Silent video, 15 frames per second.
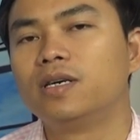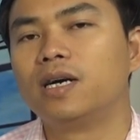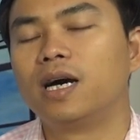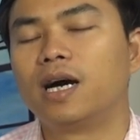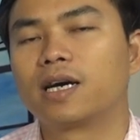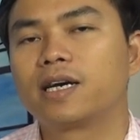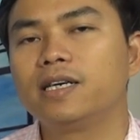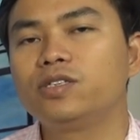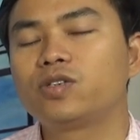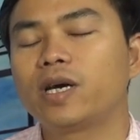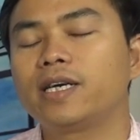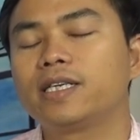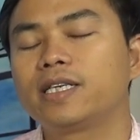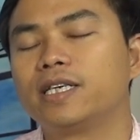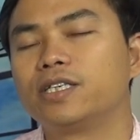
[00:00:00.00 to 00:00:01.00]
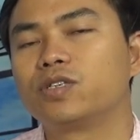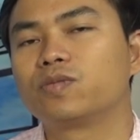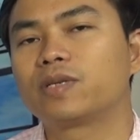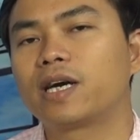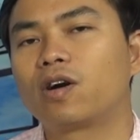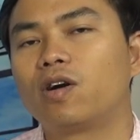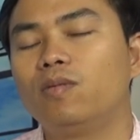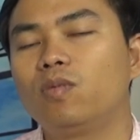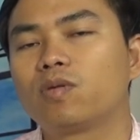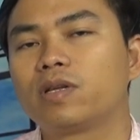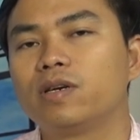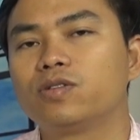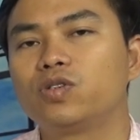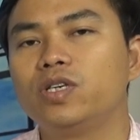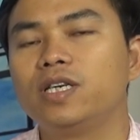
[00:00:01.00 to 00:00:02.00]
à, kinh doanh thì chúng ta có mục
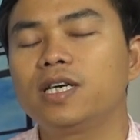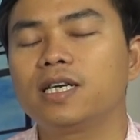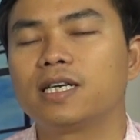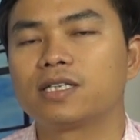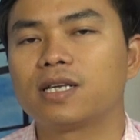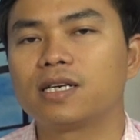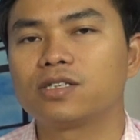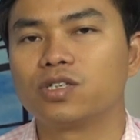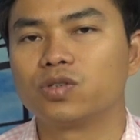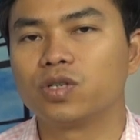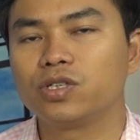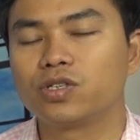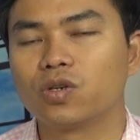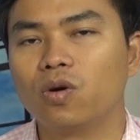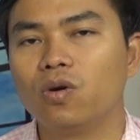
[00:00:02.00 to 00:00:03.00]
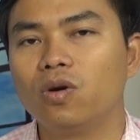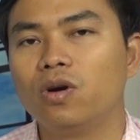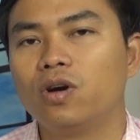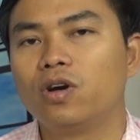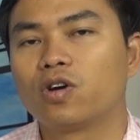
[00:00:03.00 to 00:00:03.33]
tiêu duy nhất là tăng trưởng doanh số